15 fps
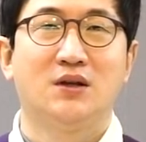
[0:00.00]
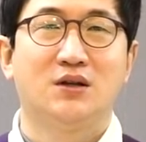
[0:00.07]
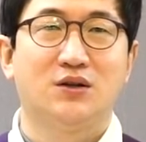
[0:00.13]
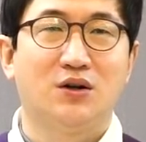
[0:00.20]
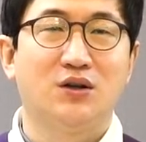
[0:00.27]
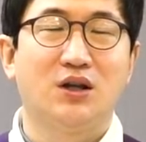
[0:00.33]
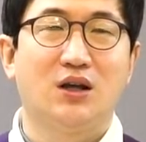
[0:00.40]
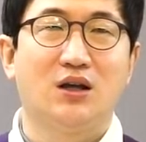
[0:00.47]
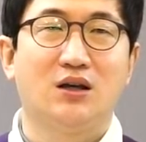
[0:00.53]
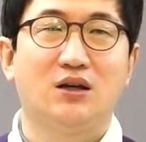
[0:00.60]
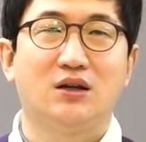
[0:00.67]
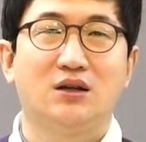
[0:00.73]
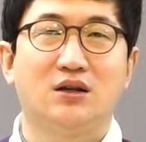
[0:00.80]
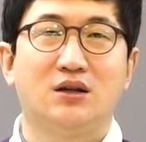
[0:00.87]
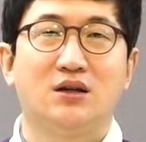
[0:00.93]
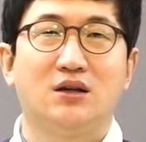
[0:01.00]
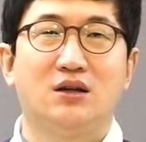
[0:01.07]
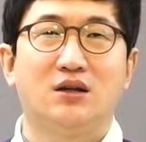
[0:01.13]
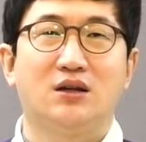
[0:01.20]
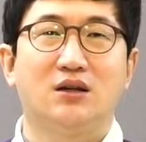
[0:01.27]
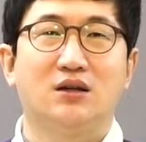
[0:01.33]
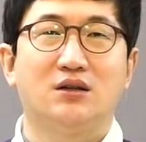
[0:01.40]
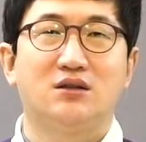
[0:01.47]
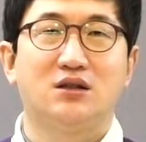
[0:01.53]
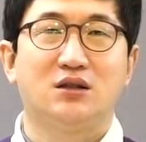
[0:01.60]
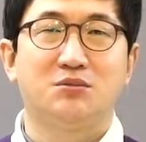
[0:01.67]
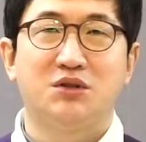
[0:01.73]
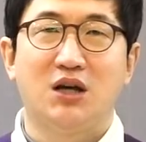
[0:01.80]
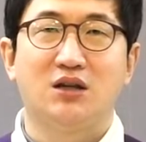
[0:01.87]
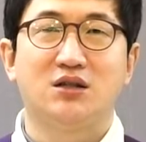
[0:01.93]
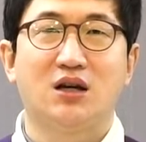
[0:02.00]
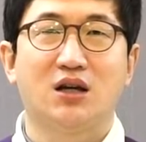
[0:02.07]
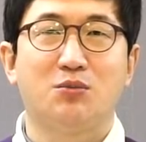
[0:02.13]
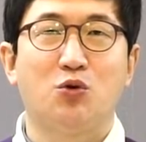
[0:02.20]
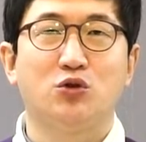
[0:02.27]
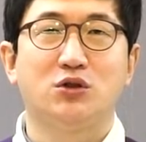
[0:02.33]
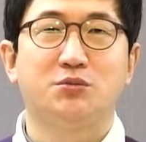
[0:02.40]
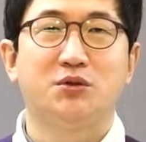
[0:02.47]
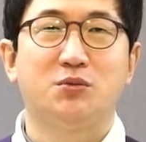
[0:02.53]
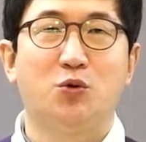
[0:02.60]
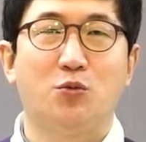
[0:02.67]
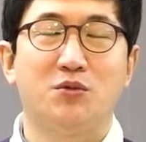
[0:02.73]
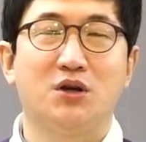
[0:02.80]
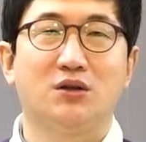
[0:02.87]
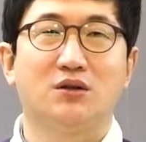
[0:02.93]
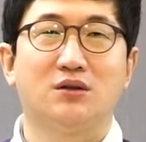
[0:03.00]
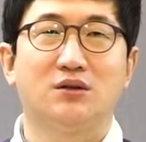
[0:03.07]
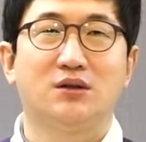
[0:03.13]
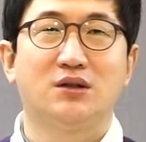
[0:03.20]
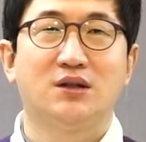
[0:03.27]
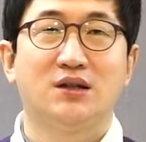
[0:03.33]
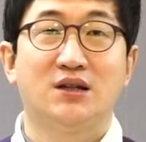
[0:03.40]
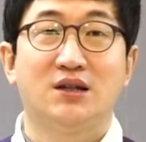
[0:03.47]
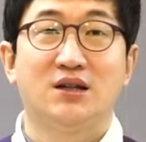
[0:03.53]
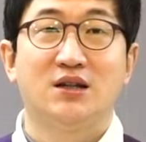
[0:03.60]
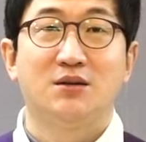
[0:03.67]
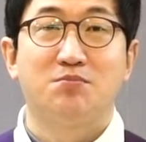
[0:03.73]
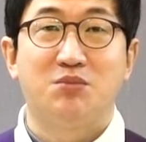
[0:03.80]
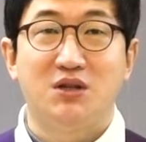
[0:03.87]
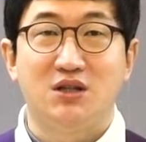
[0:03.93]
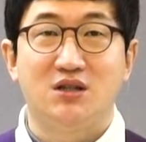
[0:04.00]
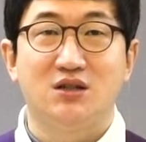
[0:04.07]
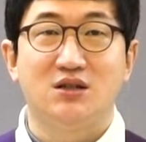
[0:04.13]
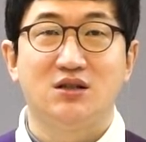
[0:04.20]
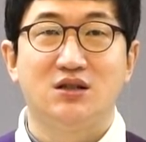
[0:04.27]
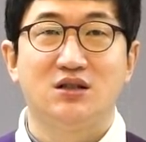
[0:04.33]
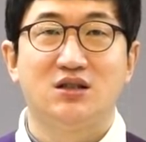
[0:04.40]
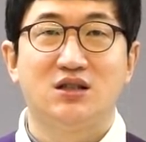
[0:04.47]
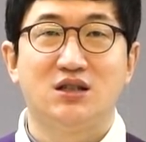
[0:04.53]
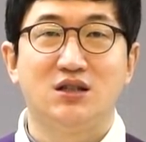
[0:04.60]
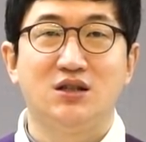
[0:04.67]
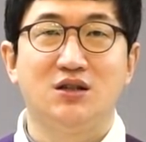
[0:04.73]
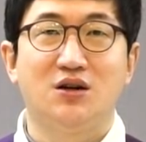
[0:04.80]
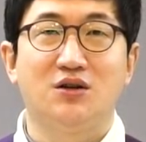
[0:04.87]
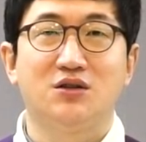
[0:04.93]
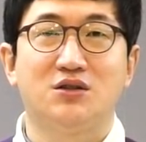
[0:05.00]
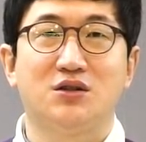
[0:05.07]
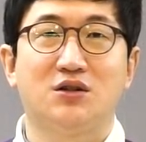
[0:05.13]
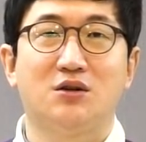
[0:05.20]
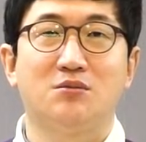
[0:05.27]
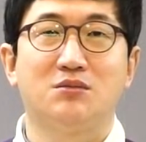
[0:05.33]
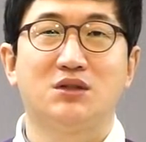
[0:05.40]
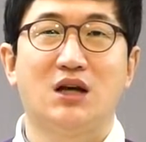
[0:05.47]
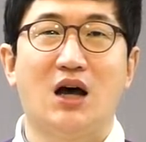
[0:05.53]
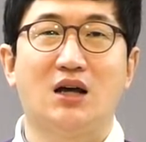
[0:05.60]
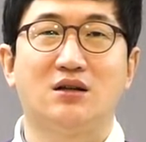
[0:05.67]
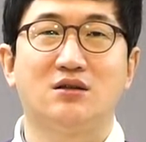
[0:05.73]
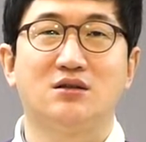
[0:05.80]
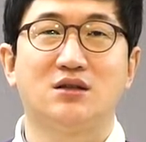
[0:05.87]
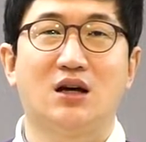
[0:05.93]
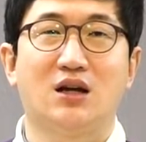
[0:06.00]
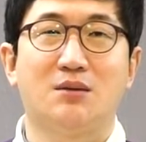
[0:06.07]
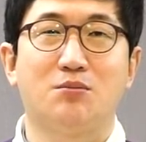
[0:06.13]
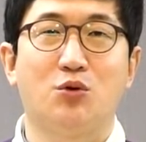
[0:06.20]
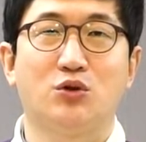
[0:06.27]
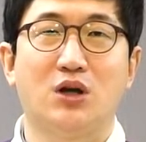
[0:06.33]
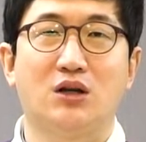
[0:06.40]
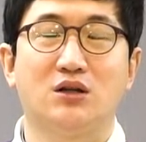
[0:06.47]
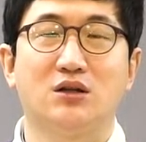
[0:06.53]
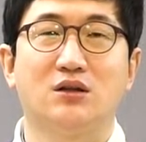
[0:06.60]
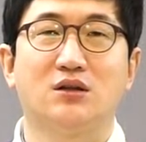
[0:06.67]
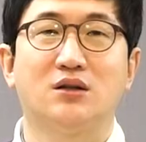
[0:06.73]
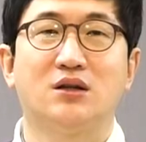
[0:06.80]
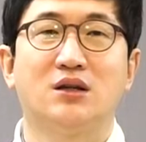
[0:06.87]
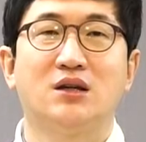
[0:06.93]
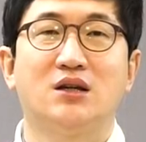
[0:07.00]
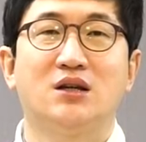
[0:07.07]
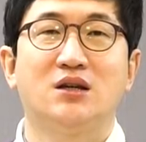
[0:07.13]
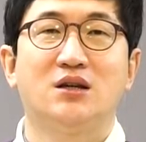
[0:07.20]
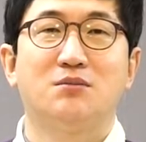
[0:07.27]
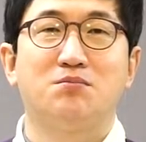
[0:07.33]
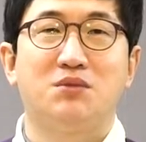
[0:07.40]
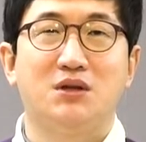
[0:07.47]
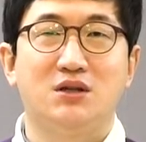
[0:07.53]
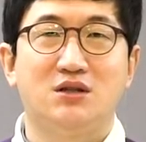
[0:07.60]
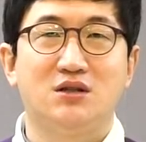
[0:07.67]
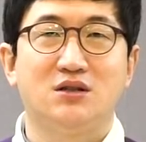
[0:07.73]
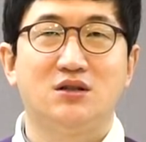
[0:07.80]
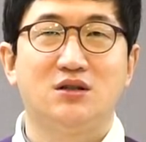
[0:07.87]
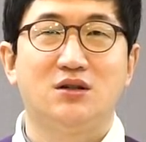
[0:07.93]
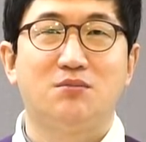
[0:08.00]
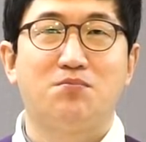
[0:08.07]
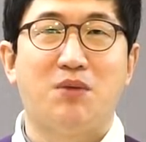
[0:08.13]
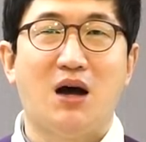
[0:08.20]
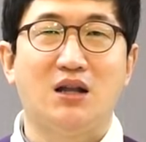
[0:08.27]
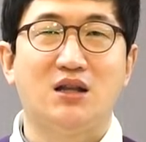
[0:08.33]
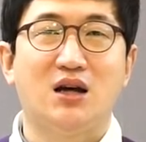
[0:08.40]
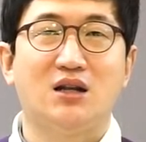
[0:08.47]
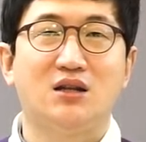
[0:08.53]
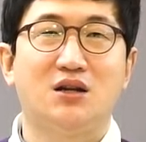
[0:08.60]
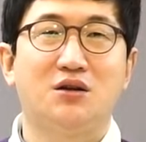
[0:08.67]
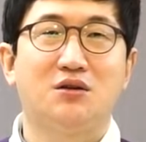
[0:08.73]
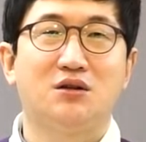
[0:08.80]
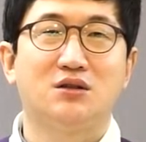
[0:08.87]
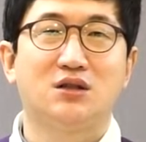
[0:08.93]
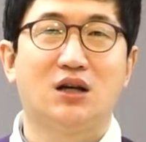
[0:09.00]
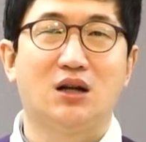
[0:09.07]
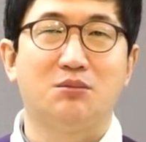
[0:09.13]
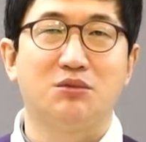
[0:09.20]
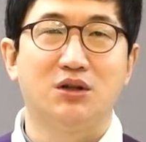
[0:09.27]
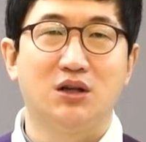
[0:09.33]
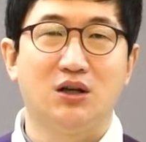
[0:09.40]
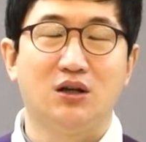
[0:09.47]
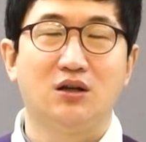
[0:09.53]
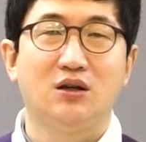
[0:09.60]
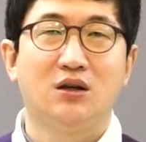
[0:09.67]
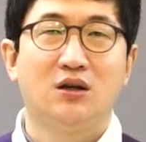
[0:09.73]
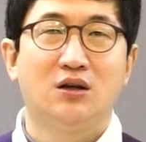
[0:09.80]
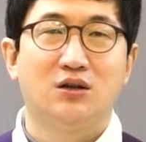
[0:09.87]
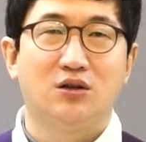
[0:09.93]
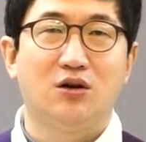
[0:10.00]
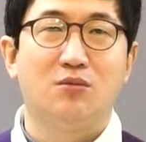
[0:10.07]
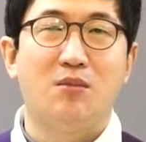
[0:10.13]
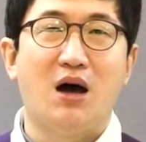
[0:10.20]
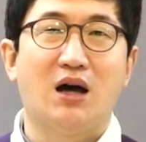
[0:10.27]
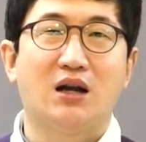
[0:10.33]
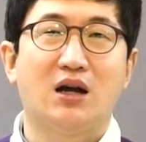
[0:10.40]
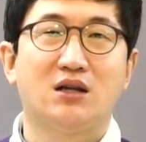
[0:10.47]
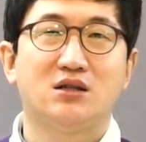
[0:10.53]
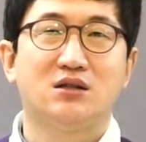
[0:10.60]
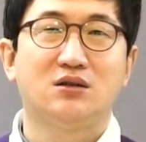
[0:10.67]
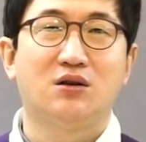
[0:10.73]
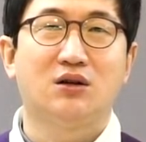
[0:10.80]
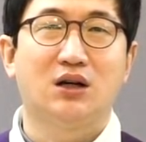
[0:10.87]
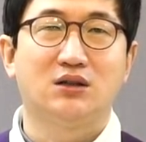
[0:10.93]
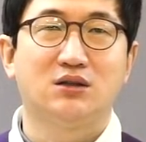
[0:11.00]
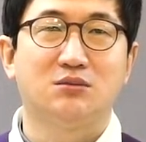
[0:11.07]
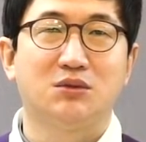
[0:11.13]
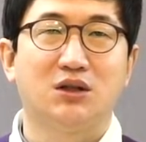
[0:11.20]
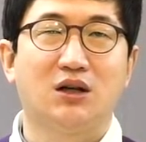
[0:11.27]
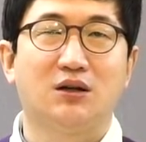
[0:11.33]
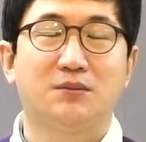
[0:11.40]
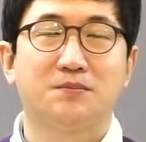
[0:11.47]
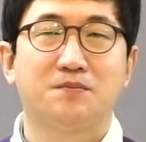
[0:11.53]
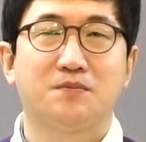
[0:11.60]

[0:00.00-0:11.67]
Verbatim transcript: 그런데 지금 세상의 모습을 보면 빚을 진 것처럼 사는 사람보다는 빚을 받아내려는 사람들이 더 많아진 것 같습니다.